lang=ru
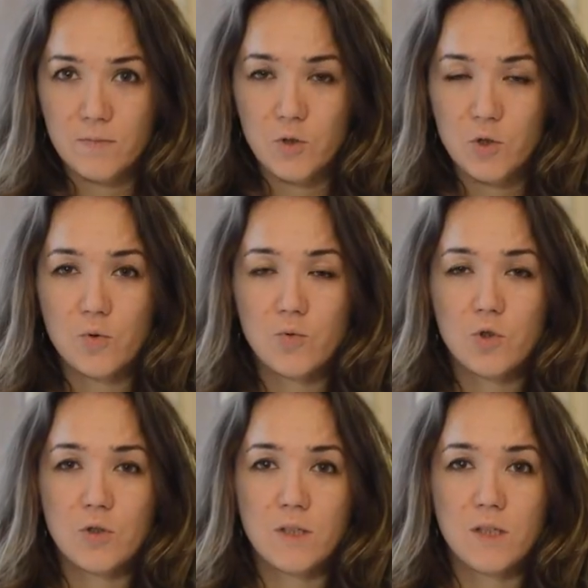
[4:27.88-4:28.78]
что
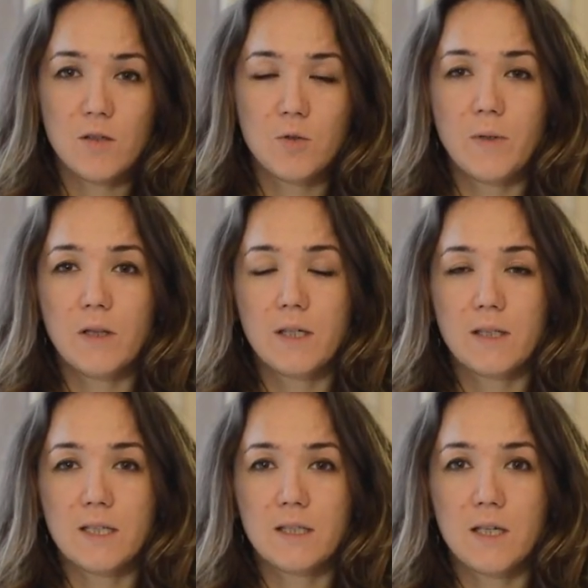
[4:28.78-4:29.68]
нужно делать при
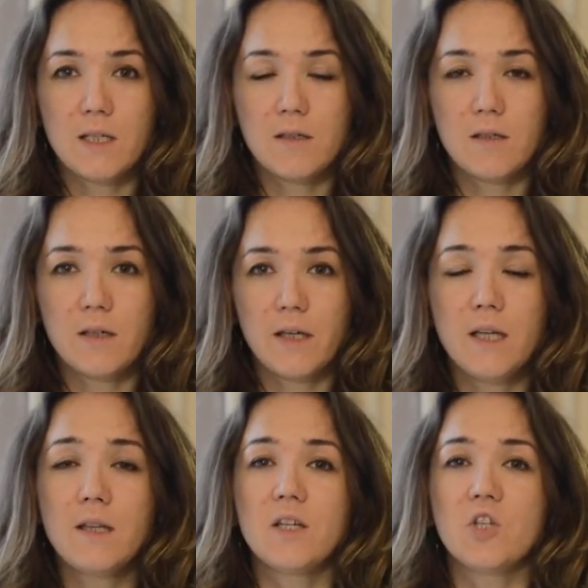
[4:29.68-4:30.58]
лактостазах,
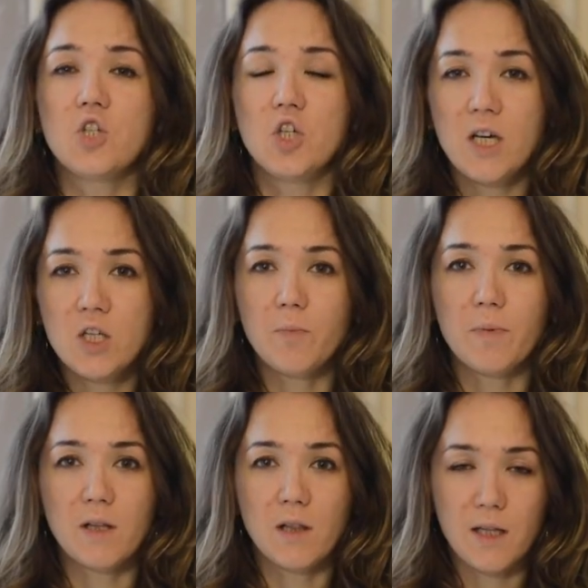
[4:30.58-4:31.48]
это чаще
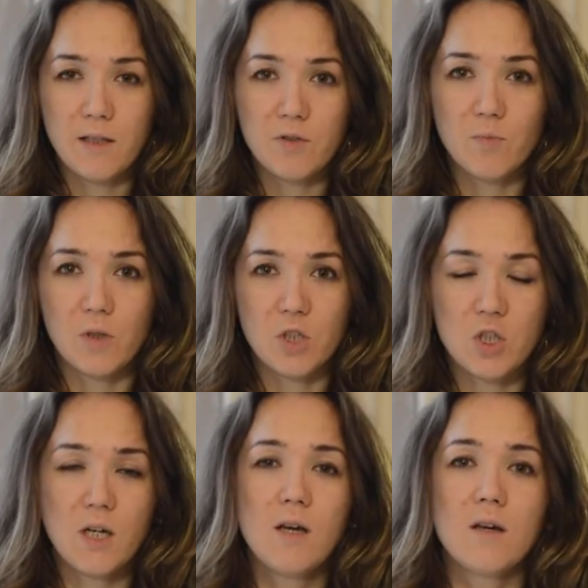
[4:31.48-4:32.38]
прикладывать
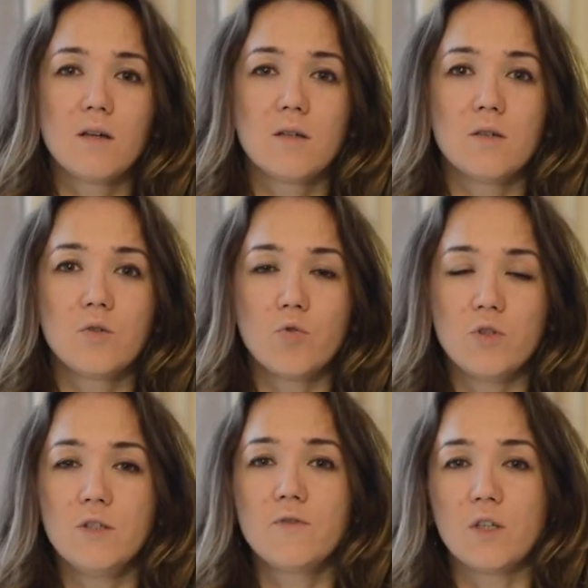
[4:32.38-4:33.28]
малыша к
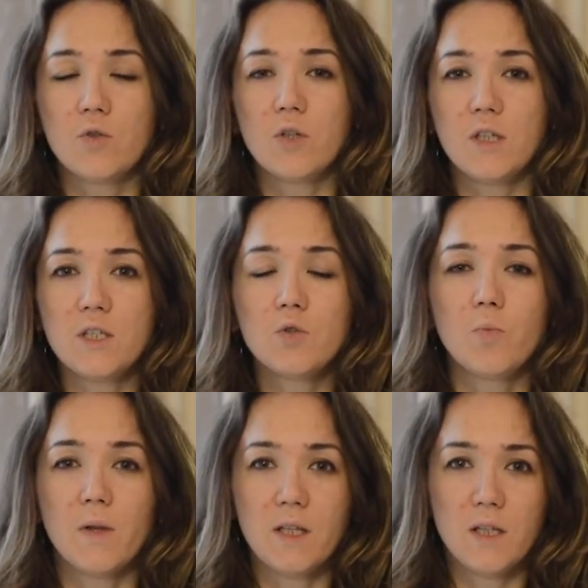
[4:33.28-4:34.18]
груди, в которой есть
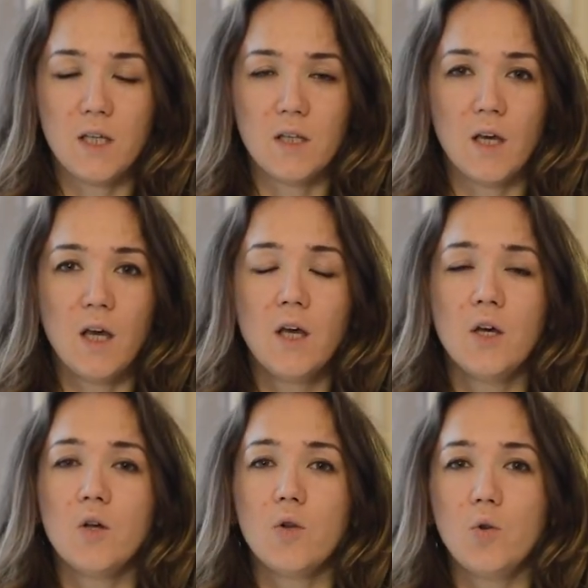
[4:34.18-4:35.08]
уплотнение.
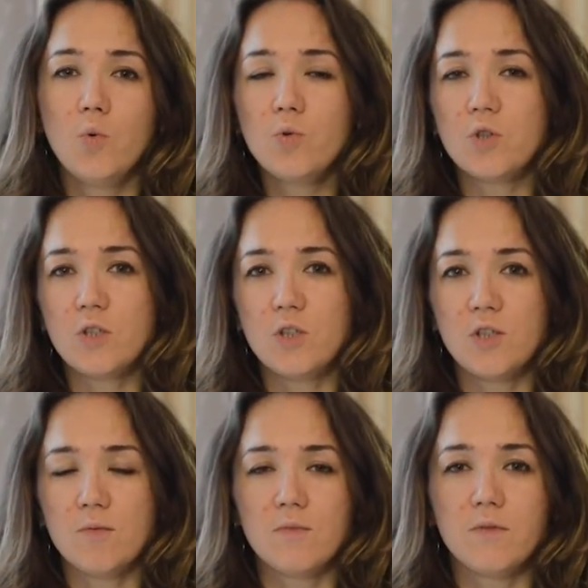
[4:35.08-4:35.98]
Лучше,
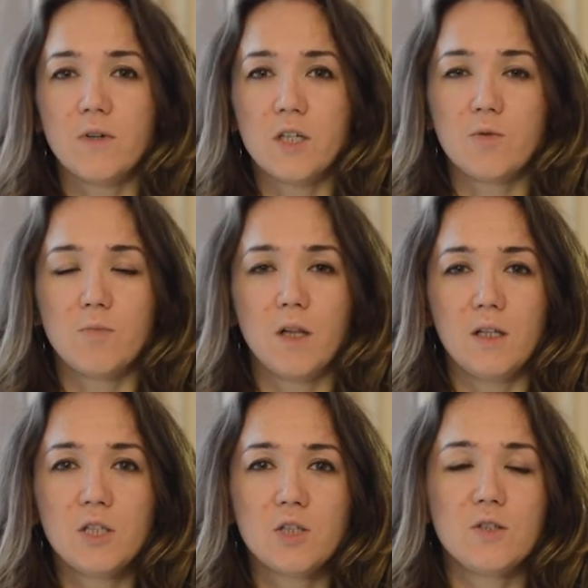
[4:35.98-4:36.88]
чем ваш
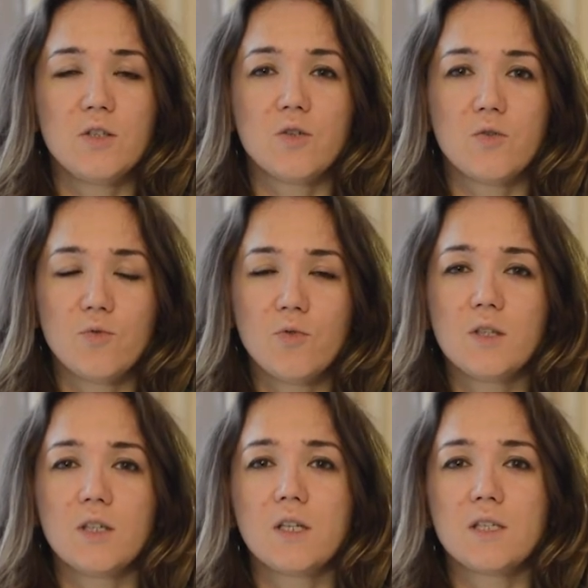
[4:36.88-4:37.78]
малыш, никто
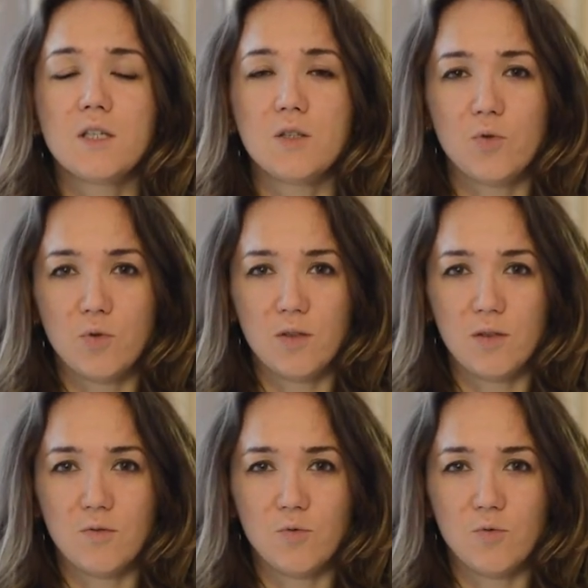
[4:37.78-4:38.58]
не рассосет это